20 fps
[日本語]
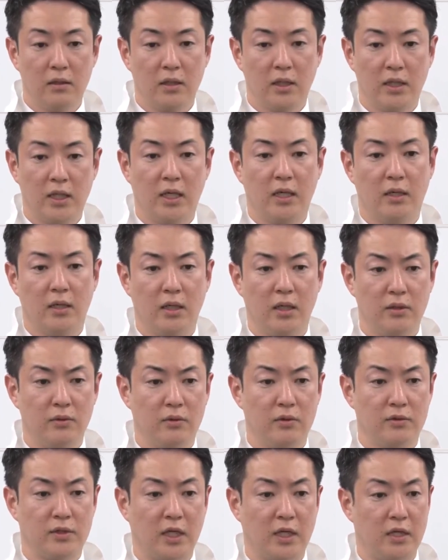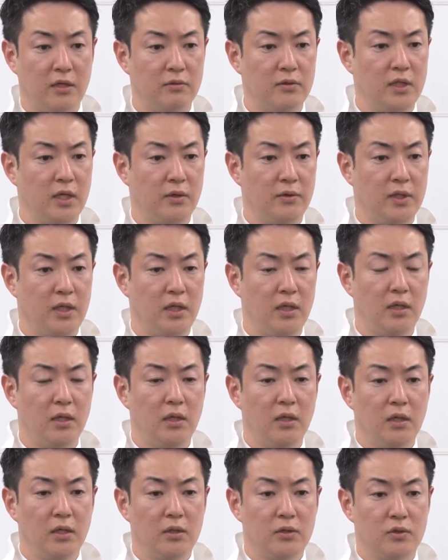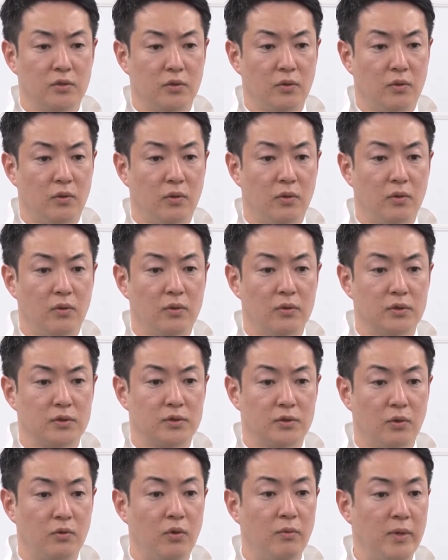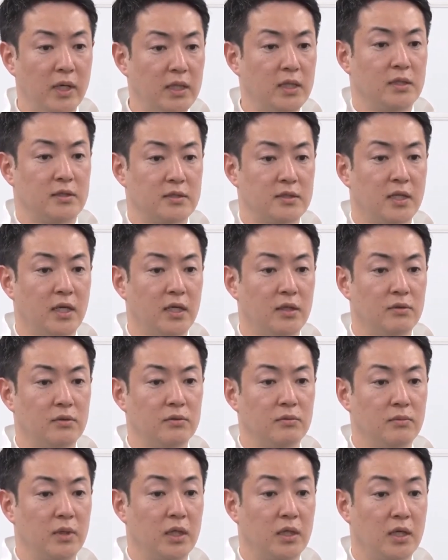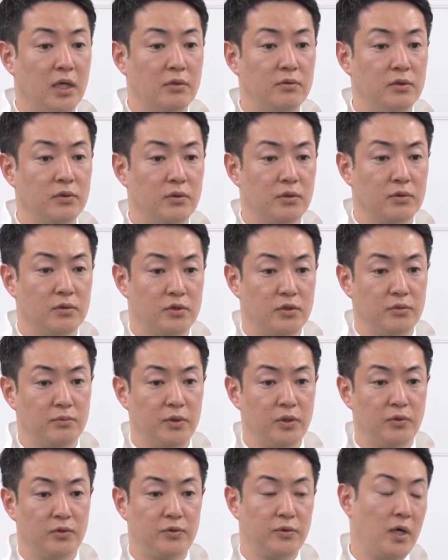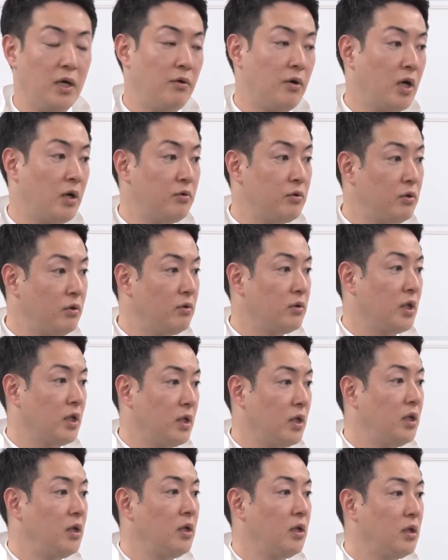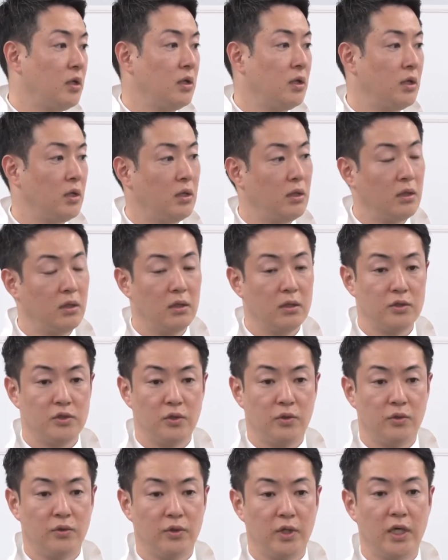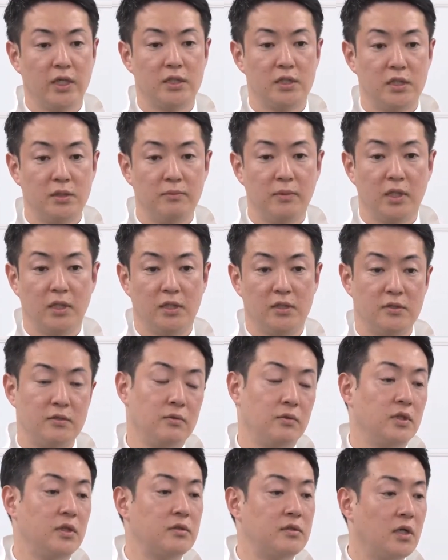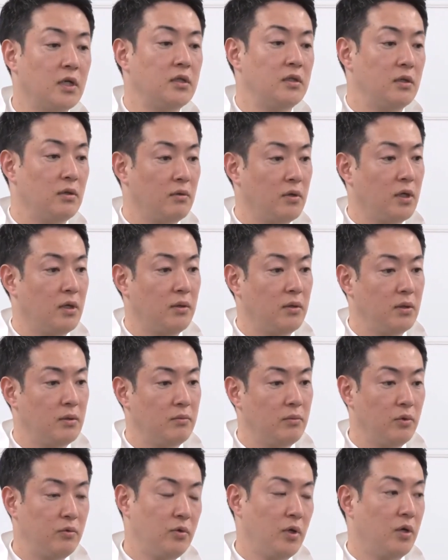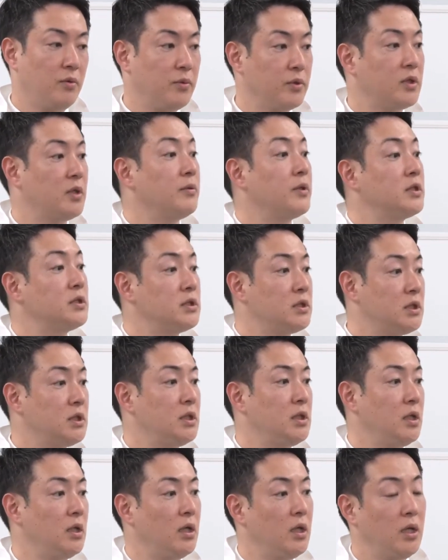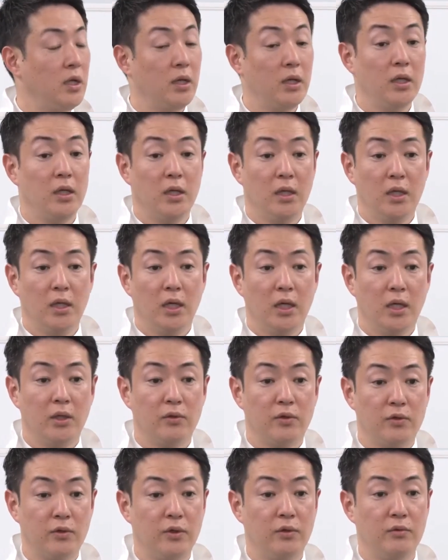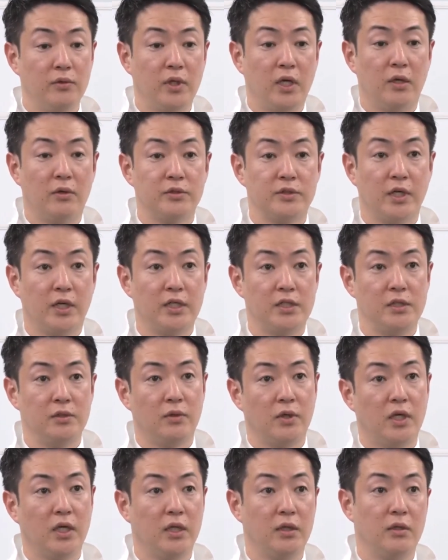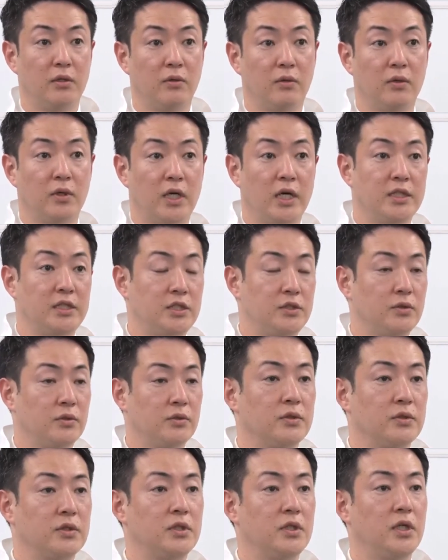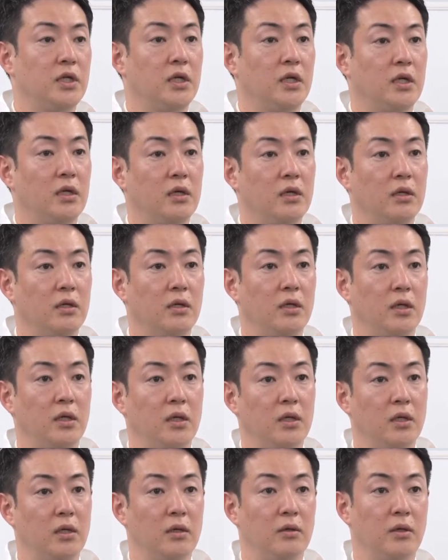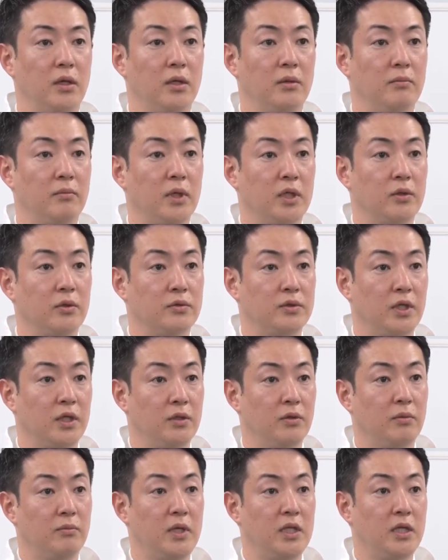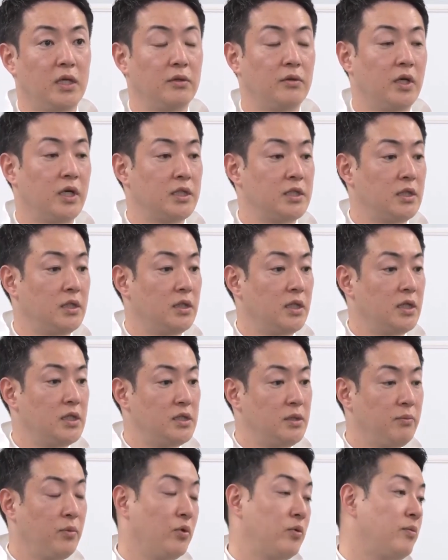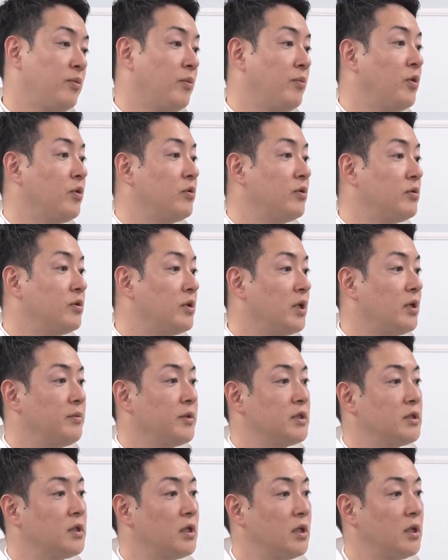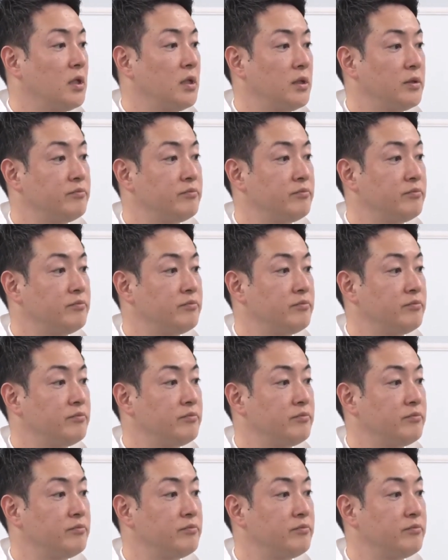ただあのさっき言ったようにちょっとこうそこまで伝える、まあ、逆に言うと住民の不安を煽るようなね情報の発信まで必要ですかっていうのは僕は思ってますしあのそれを言うなら大阪維新の会の幹事して、まあ、まあ、特定のメディアの発信に対して僕も文句言ってきました。